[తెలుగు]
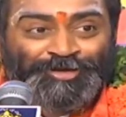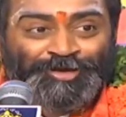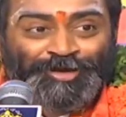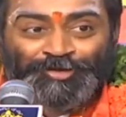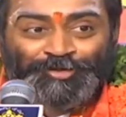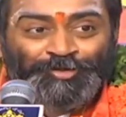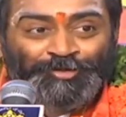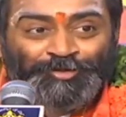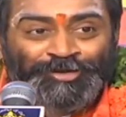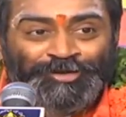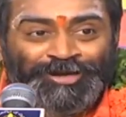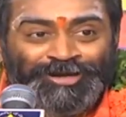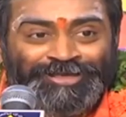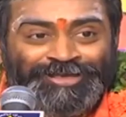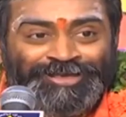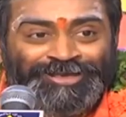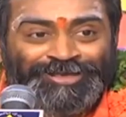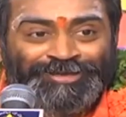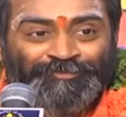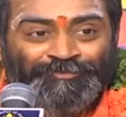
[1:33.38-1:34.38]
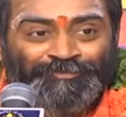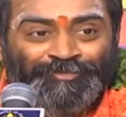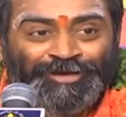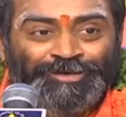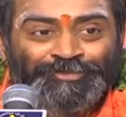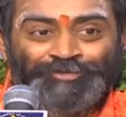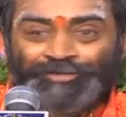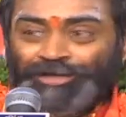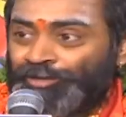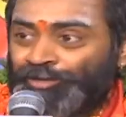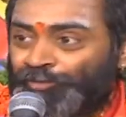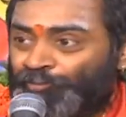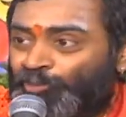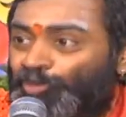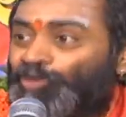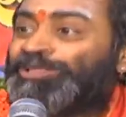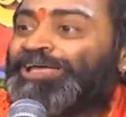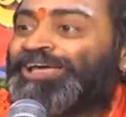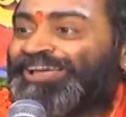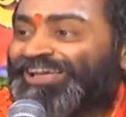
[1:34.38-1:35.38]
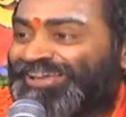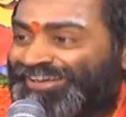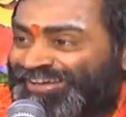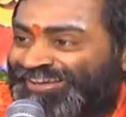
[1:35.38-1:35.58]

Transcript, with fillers: కర్ణుడున్నాడే వాడు దానికి బోధే